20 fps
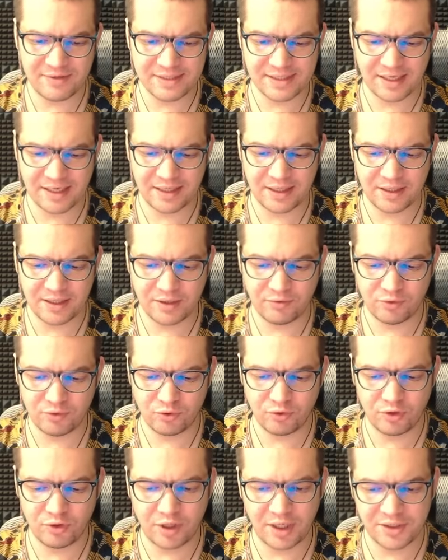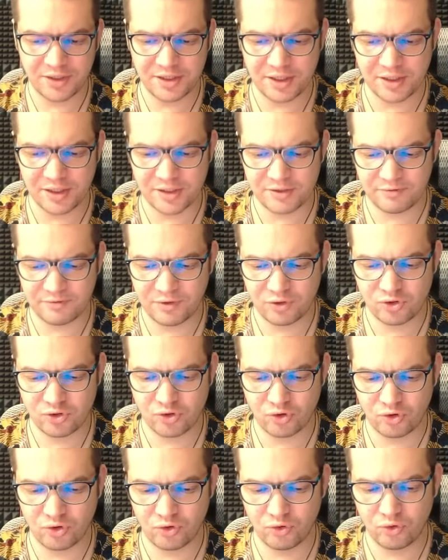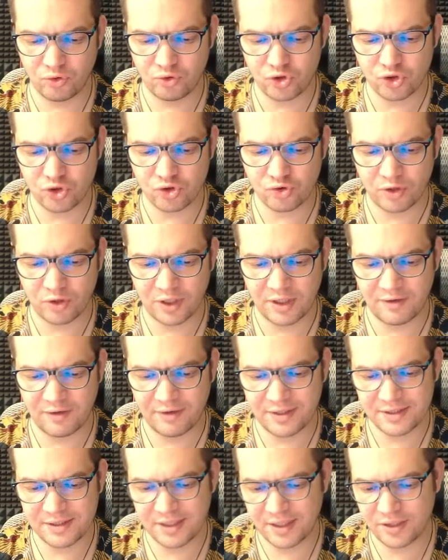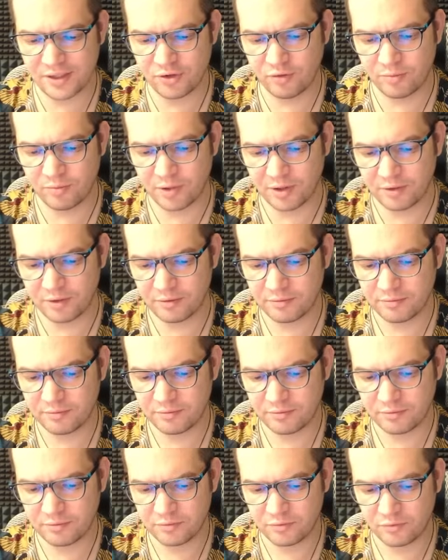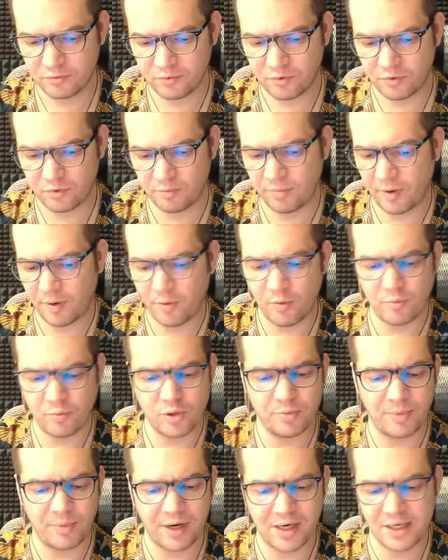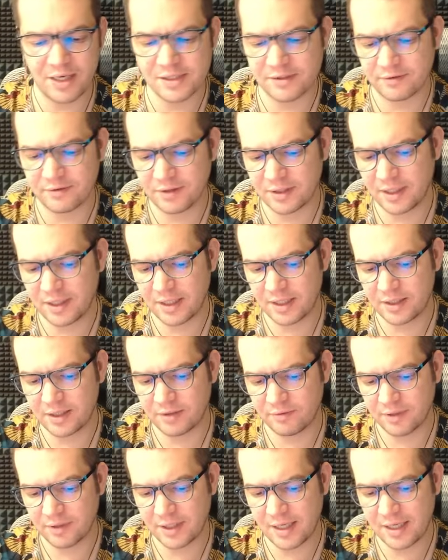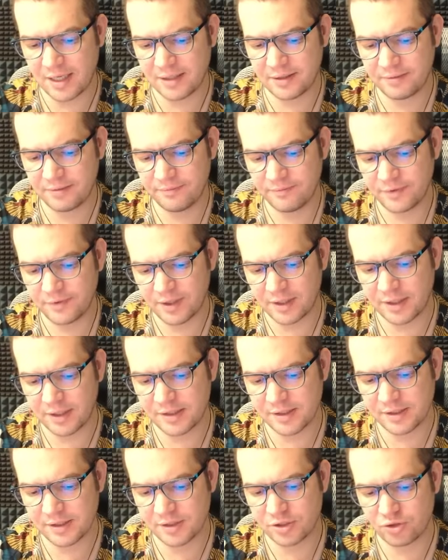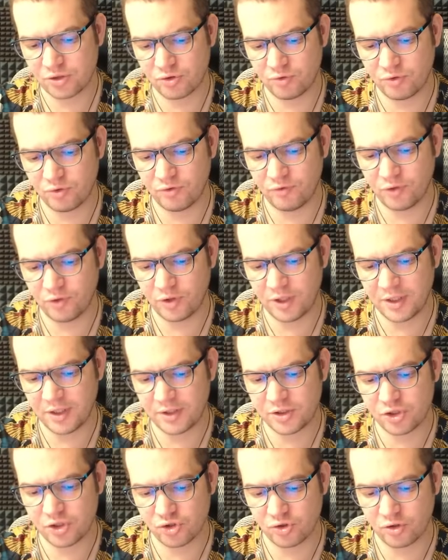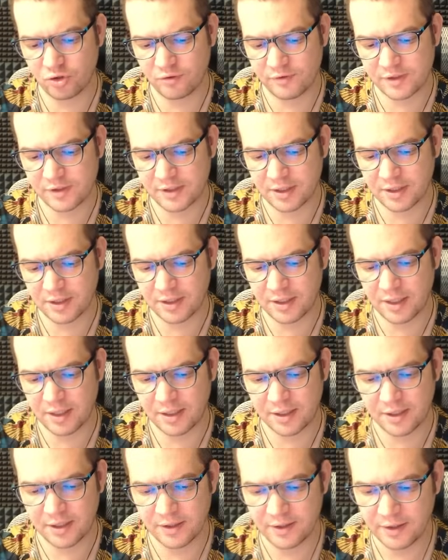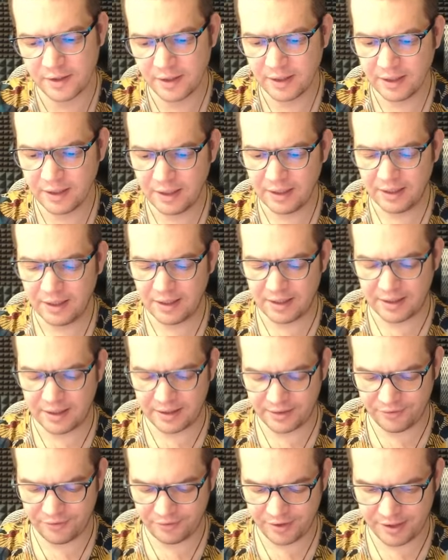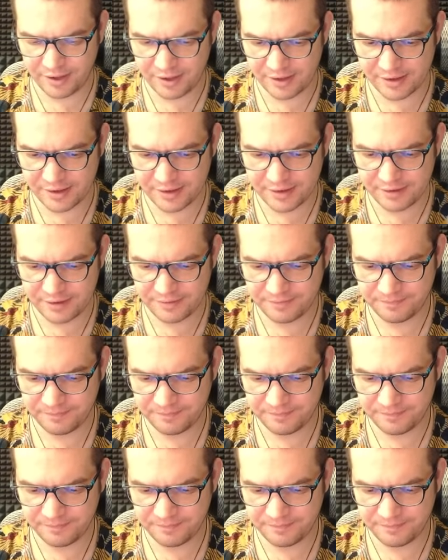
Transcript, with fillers: закидываю. Но ну, не хотелось эволюционную лучницу отдавать, я не думал. Он, по-моему, не показывал до этого яд. Я надеялся, что у него нет тяжелого заклинания. Оно есть.